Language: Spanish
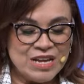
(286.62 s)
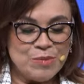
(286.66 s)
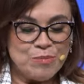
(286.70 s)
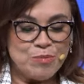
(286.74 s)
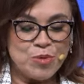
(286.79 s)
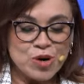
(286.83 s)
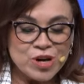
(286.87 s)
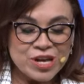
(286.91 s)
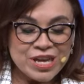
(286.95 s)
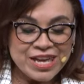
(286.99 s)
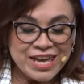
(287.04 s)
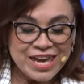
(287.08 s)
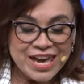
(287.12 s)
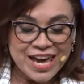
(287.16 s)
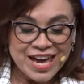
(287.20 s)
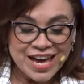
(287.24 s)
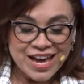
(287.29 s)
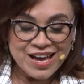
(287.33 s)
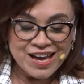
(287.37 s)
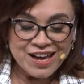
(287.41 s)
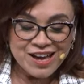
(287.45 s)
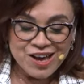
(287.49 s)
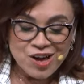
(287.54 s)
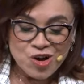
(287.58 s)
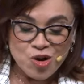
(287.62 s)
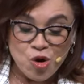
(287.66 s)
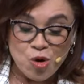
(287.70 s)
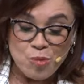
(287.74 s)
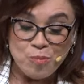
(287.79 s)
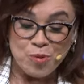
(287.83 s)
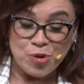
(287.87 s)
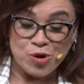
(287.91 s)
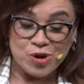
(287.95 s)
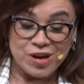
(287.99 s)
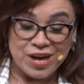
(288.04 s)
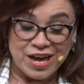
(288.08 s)
por quién o
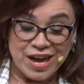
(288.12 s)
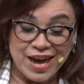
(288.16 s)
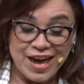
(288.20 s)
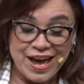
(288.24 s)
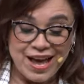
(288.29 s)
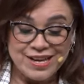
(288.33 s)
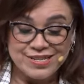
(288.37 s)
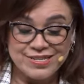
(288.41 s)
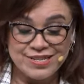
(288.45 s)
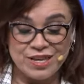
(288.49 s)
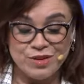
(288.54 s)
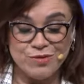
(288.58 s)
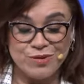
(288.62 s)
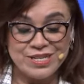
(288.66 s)
por qué ha sido